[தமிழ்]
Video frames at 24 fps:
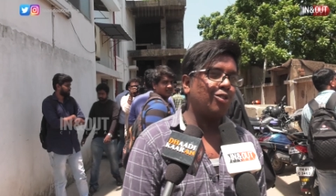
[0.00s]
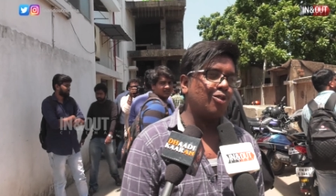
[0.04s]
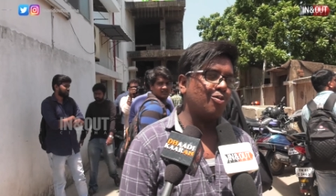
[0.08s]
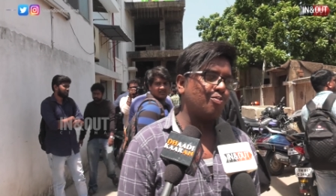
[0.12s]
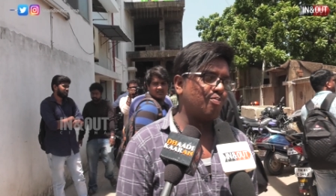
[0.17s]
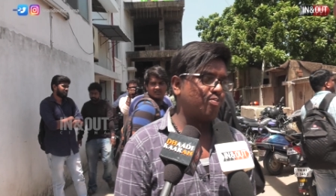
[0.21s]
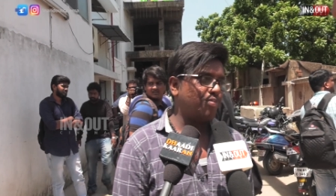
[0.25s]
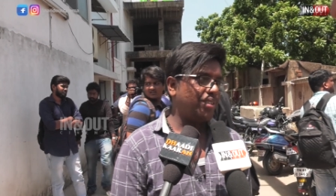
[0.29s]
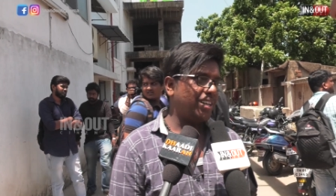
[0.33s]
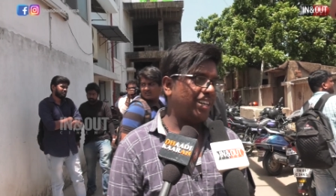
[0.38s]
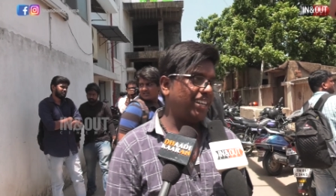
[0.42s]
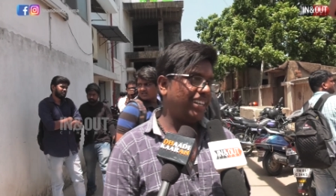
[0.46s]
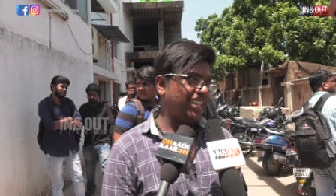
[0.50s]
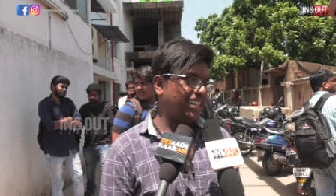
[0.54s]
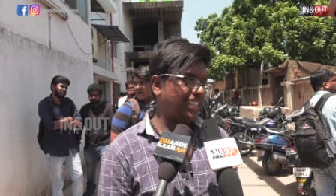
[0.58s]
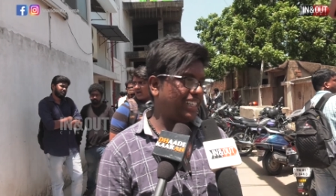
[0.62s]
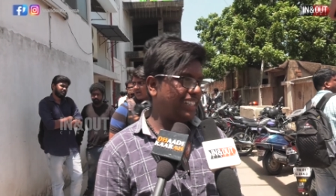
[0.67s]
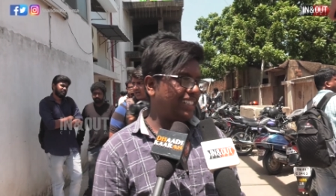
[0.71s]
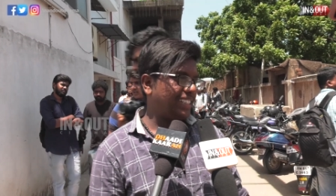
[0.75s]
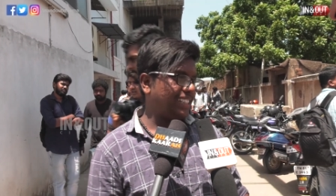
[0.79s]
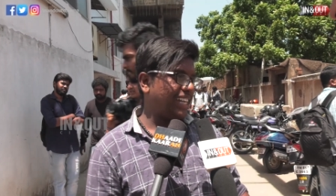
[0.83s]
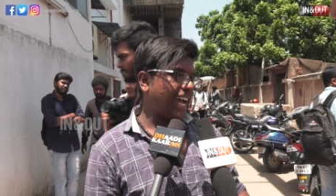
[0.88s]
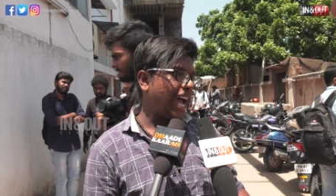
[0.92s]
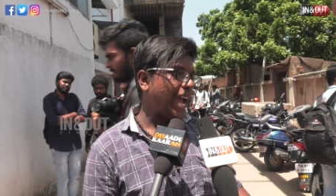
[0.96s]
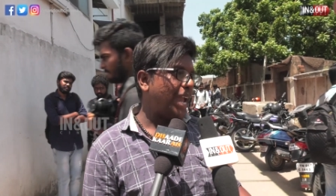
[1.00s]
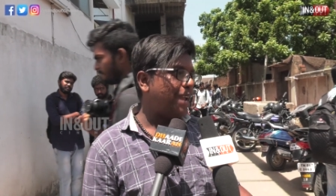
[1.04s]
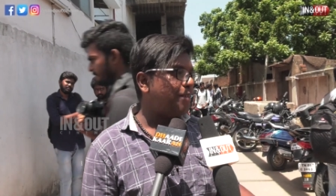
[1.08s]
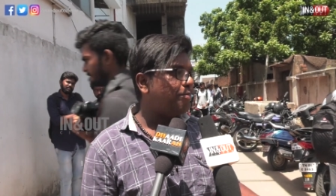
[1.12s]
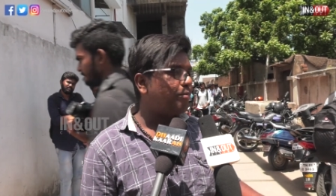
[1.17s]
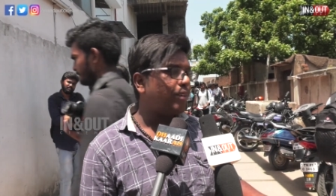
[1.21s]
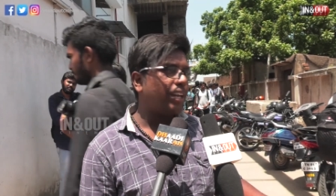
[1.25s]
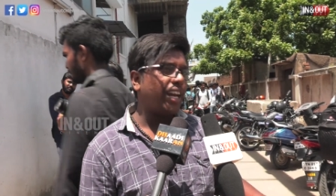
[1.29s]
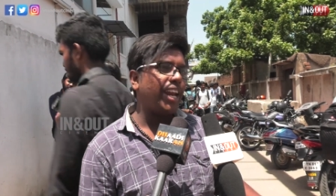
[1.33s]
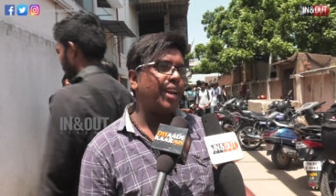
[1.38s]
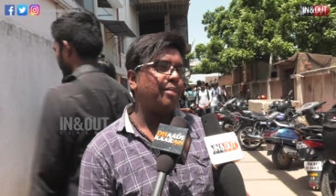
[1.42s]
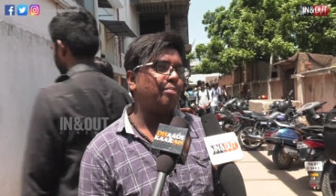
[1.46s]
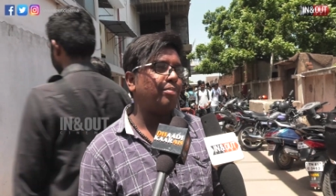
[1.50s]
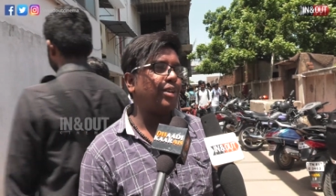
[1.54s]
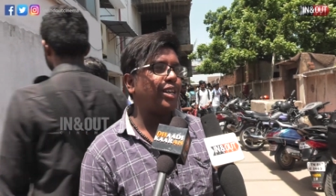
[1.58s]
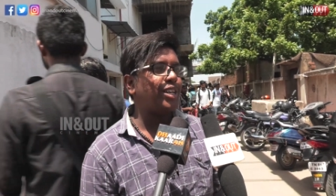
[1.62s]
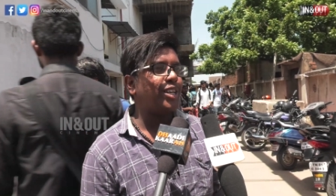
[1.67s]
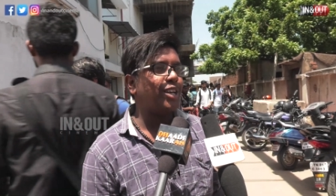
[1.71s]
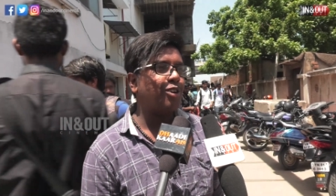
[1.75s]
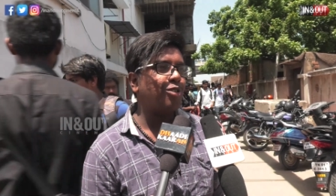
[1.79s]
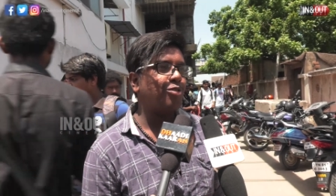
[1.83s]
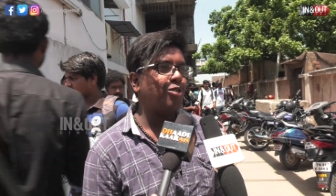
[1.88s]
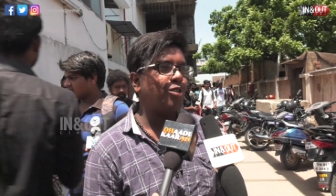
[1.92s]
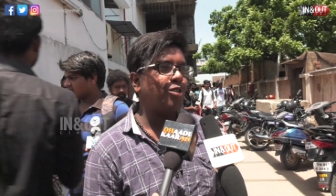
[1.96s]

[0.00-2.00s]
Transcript: ரொம்ப ஹைப் க்ரியேட் பண்ணிட்டாங்க